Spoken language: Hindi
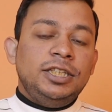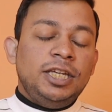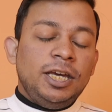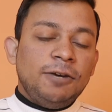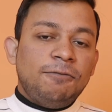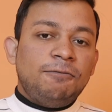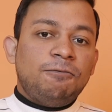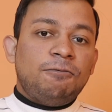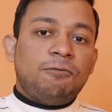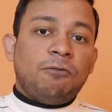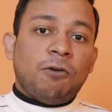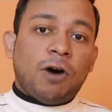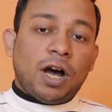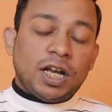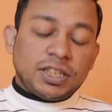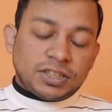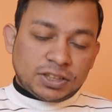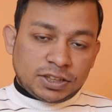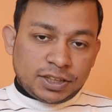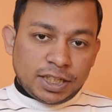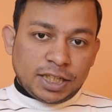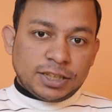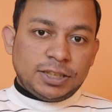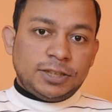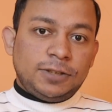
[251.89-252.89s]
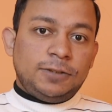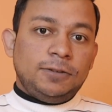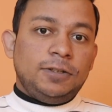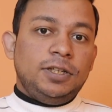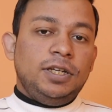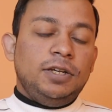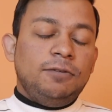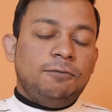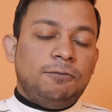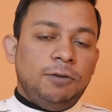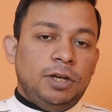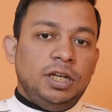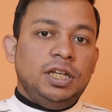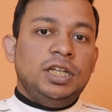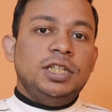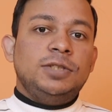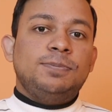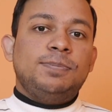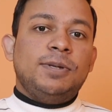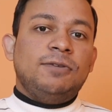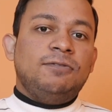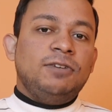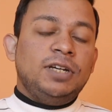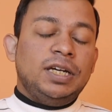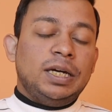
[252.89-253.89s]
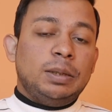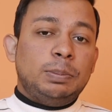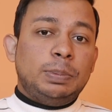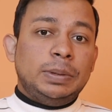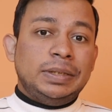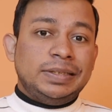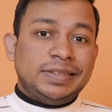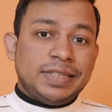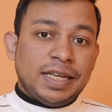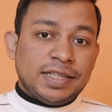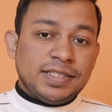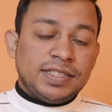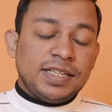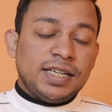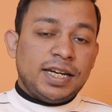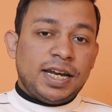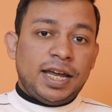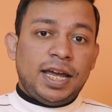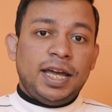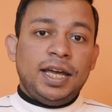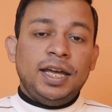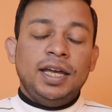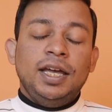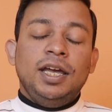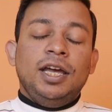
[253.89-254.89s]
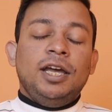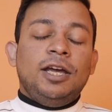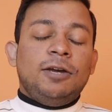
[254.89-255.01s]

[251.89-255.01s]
ये फास्टेस्ट इन डिस्प्ले फिंगरप्रिंट सेंसर है